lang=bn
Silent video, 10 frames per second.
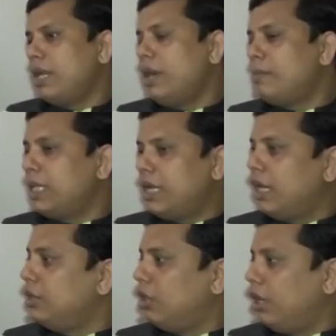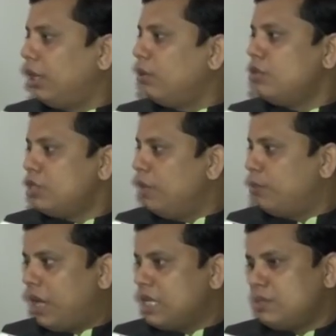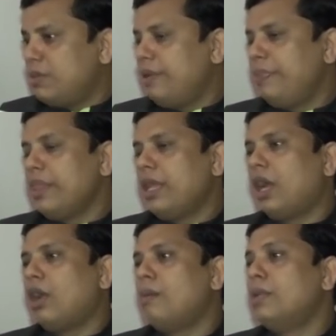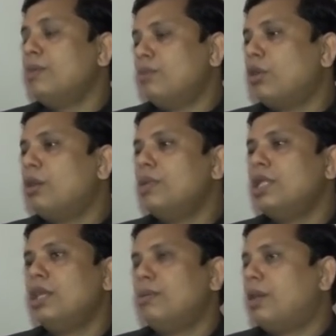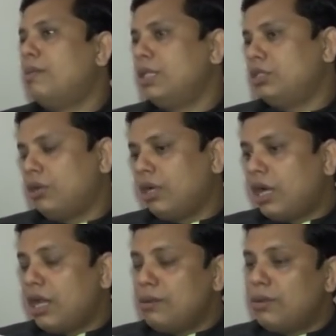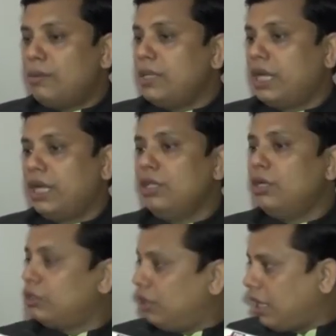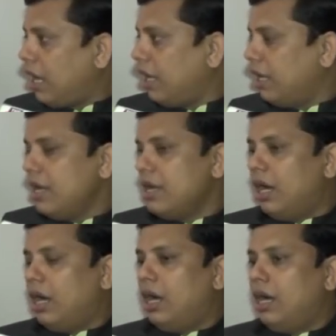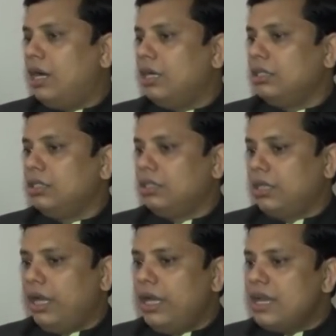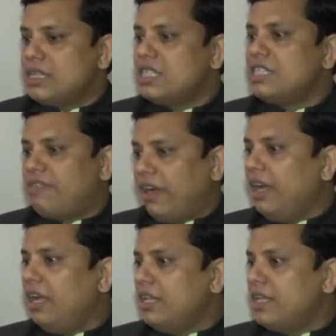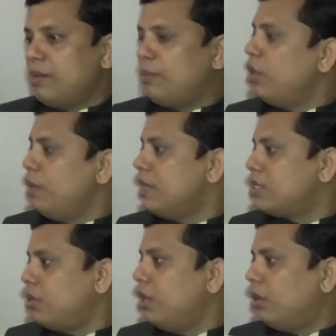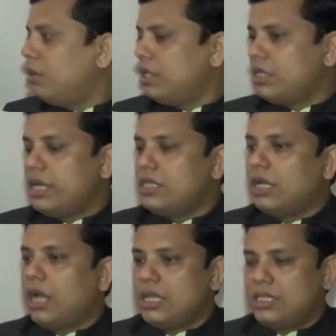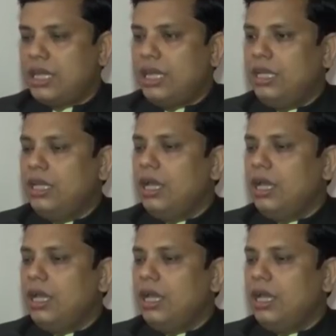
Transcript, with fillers: পারি আমাদের রাজ্যে অনেকগুলো শিল্প আসবে কারণ আমাদের মুখ্যমন্ত্রী এবং আমাদের সরকার এবং আমাদের কেন্দ্রীয় সরকার ইন্ডাস্ট্রিজ ফ্রেন্ডলি যে একটা পরিবেশ তৈরি করতে চাইছেন আজকেই